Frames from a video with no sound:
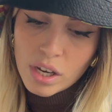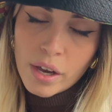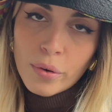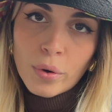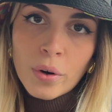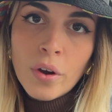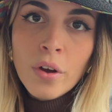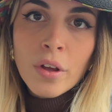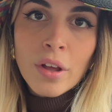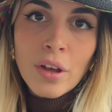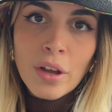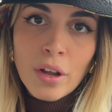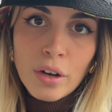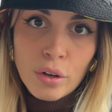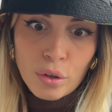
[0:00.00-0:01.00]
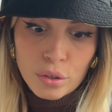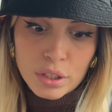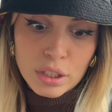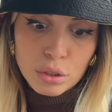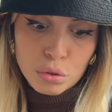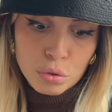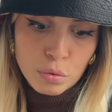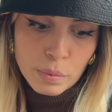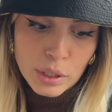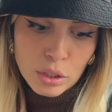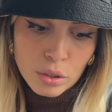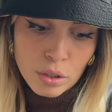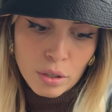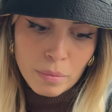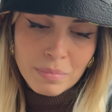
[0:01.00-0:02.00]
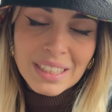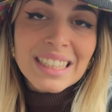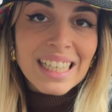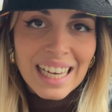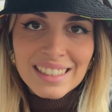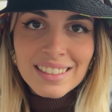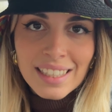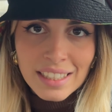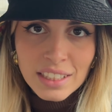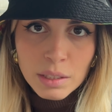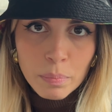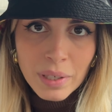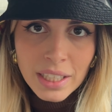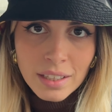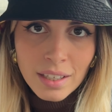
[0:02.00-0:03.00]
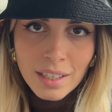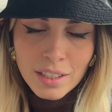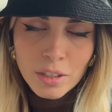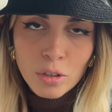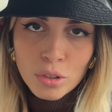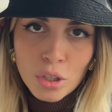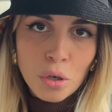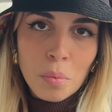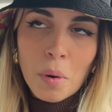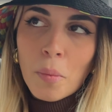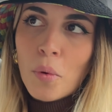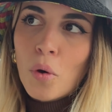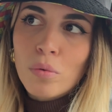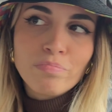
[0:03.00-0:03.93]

euro erotti subito, mi scazza a rispenderli, lo dico proprio